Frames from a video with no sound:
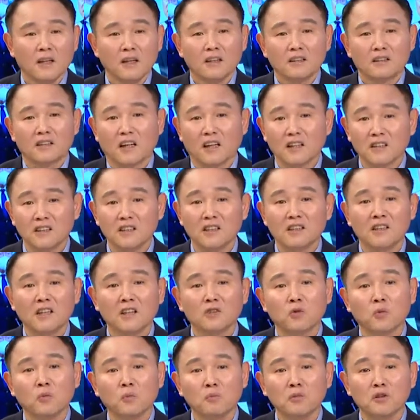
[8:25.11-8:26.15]
자기 직계
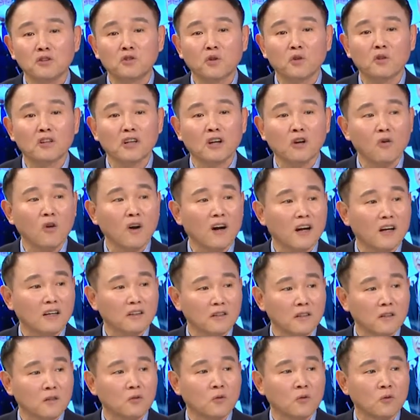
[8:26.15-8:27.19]
좀비속이라고
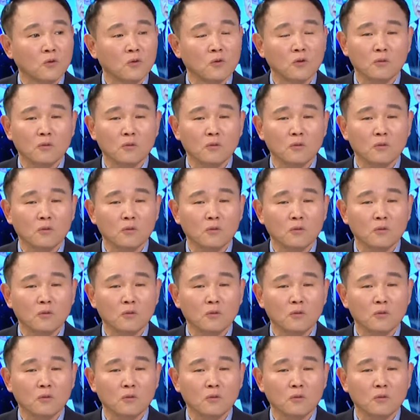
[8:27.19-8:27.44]
하더라도